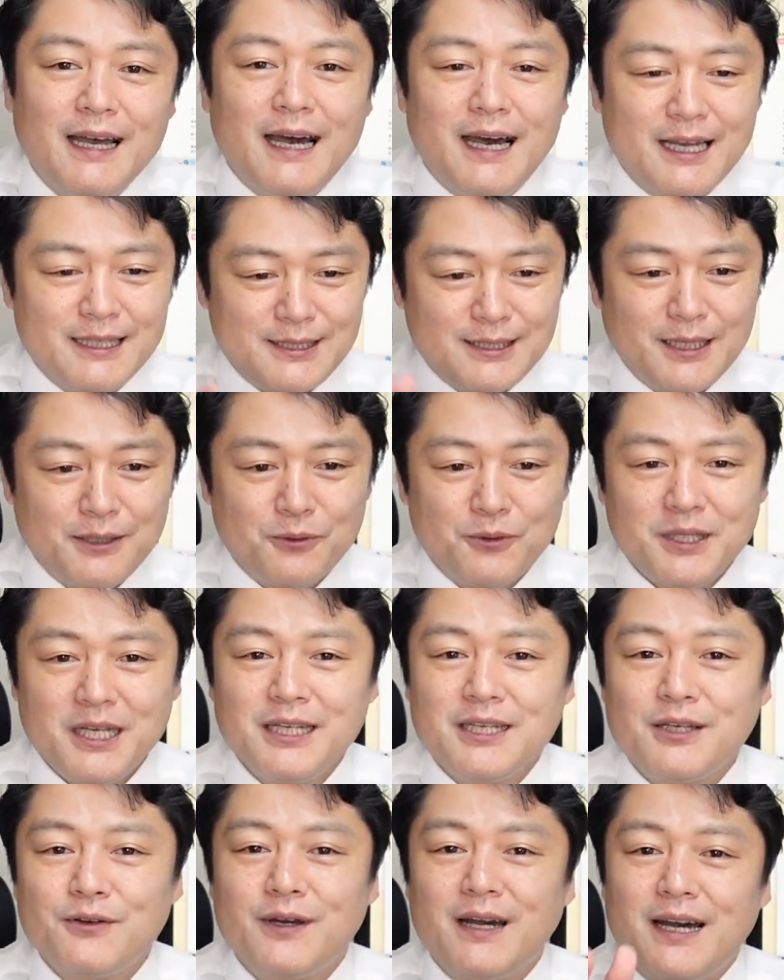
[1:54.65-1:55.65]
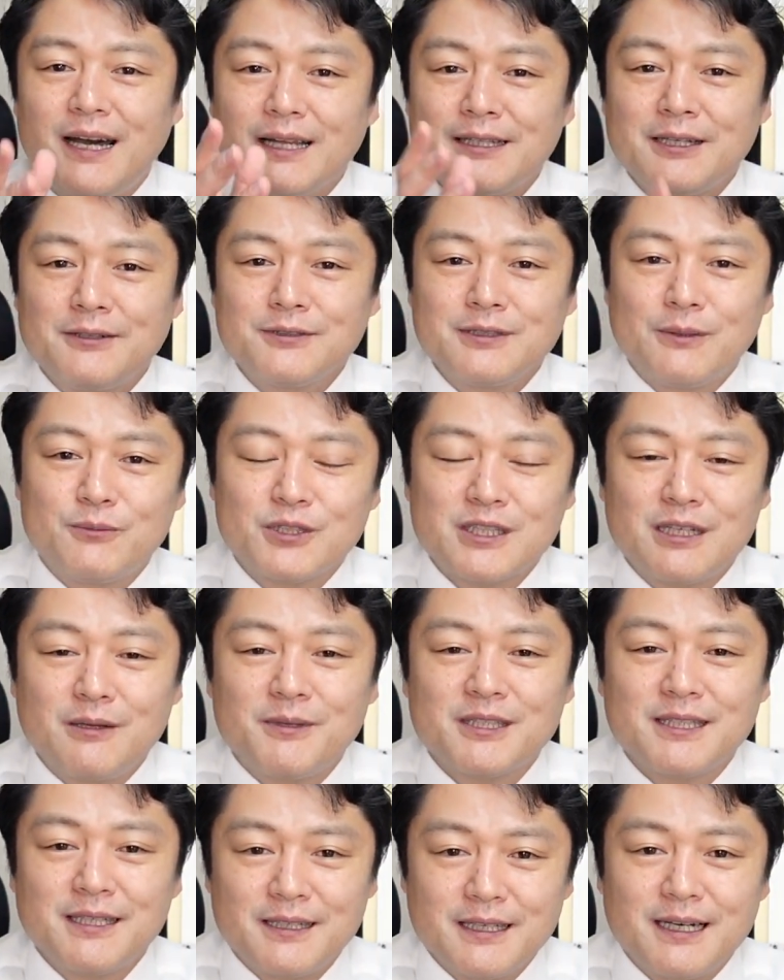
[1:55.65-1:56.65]
明日の天気は当たるかもしれ
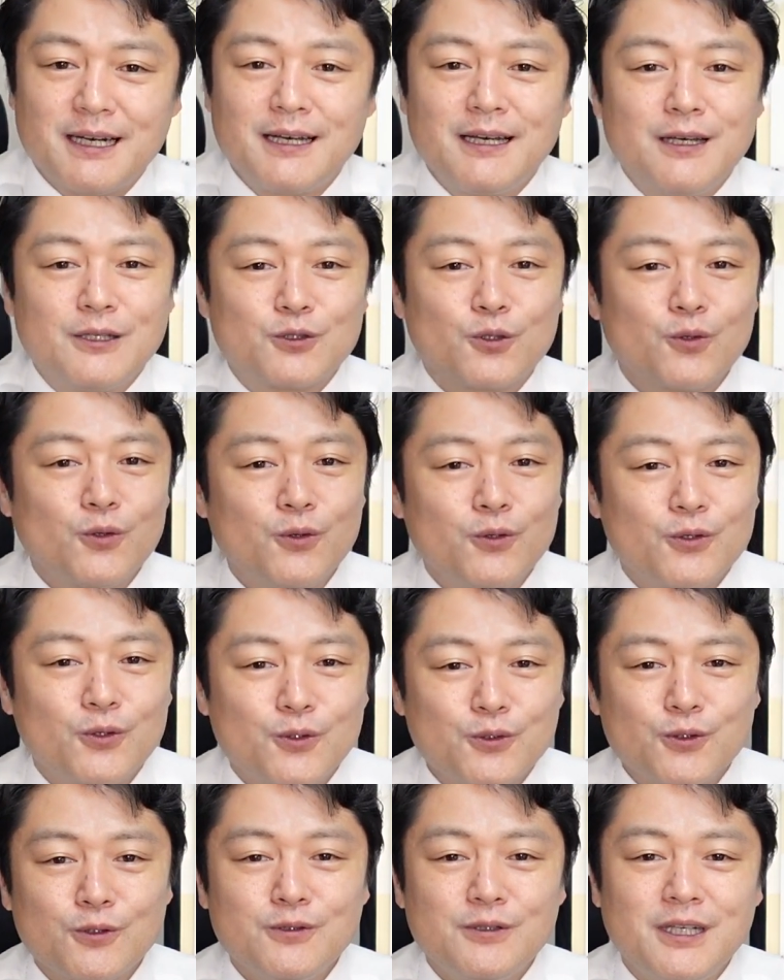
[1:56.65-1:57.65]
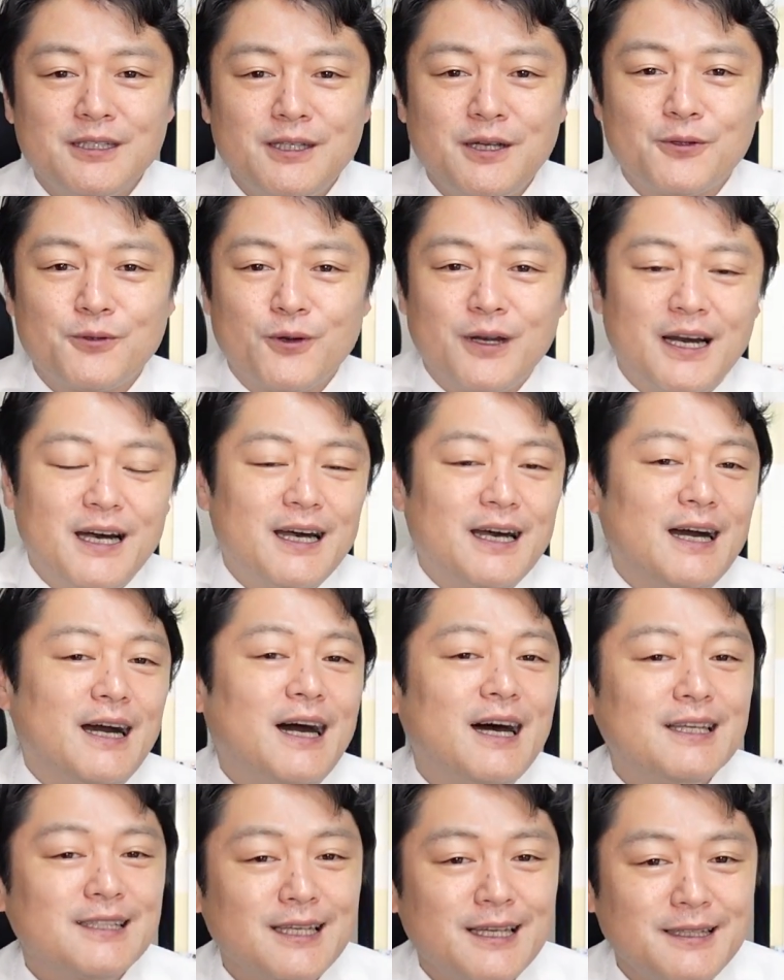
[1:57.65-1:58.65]
ませんが、その予測が出るのが
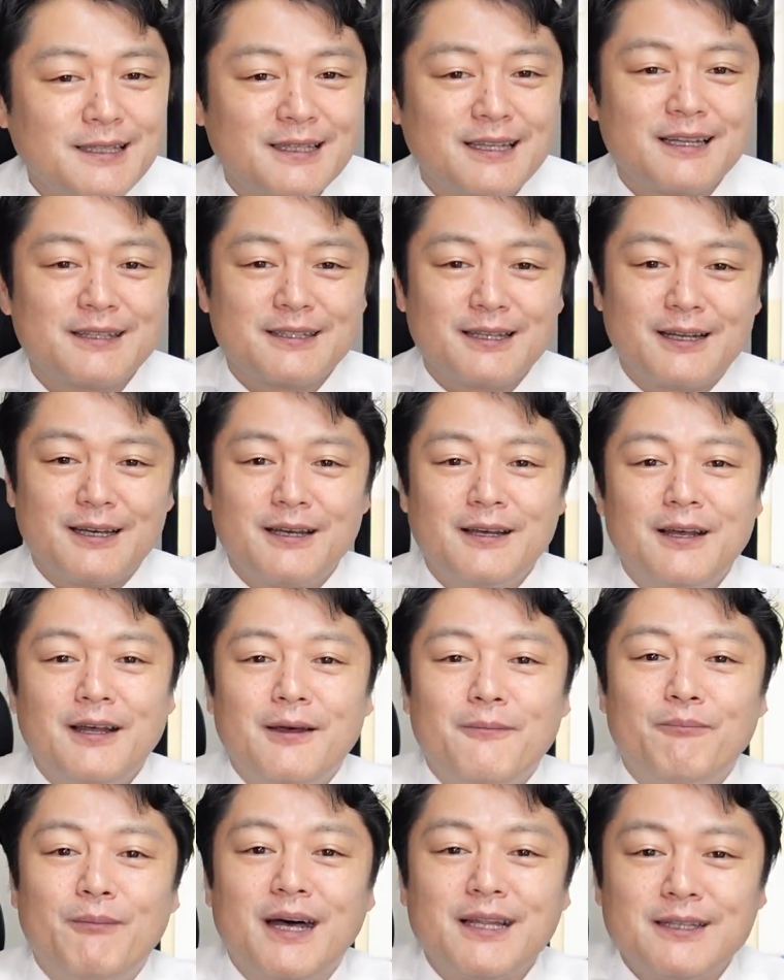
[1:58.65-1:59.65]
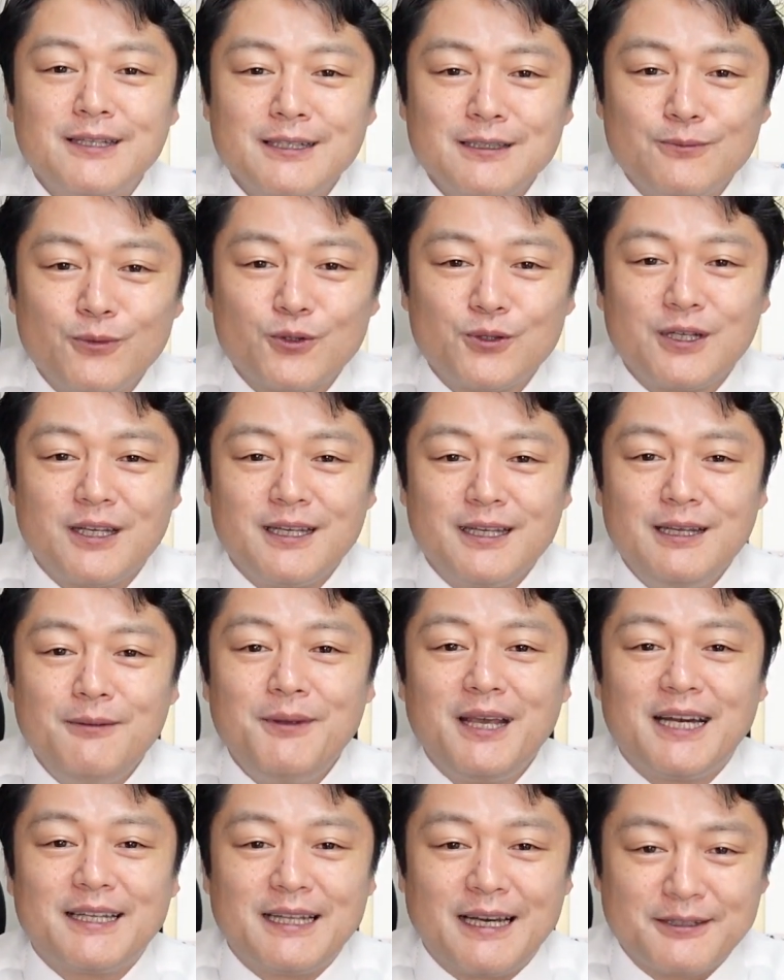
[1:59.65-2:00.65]
明後日だったら全くもって意
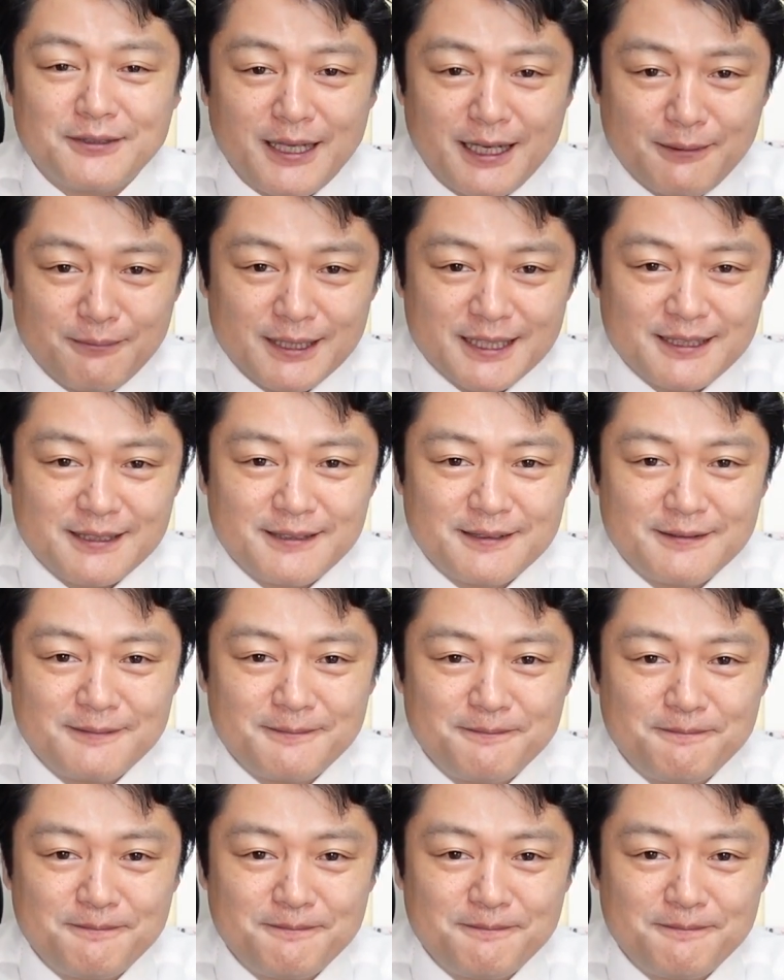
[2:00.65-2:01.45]
味がなくなります。